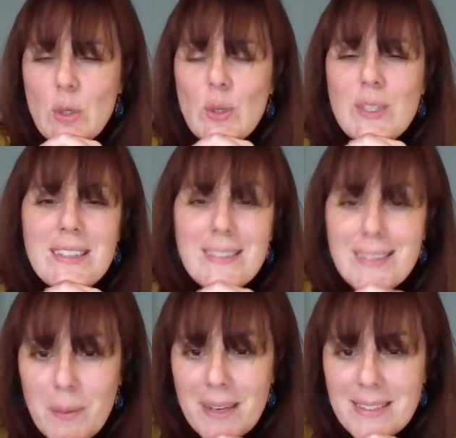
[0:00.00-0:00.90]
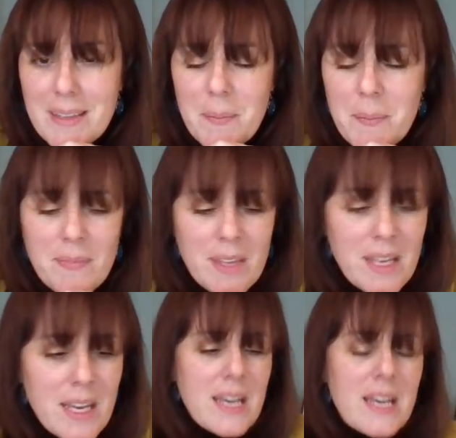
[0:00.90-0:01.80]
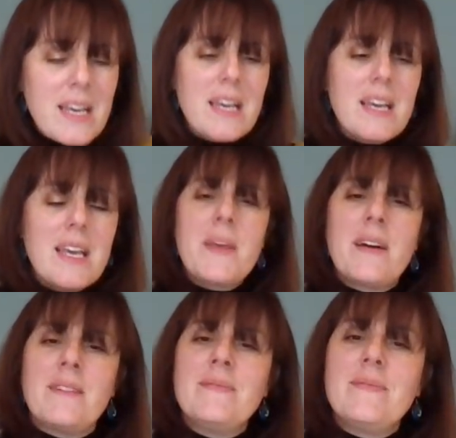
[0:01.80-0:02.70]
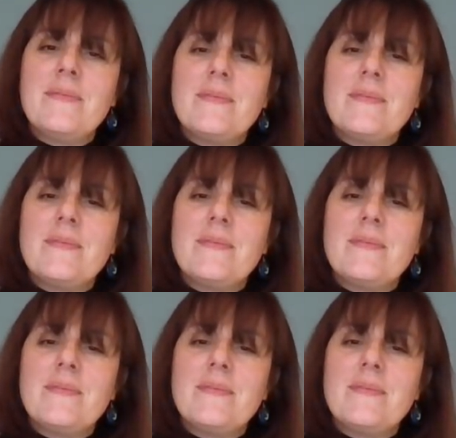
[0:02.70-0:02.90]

Que s'est-il passé Eh bien,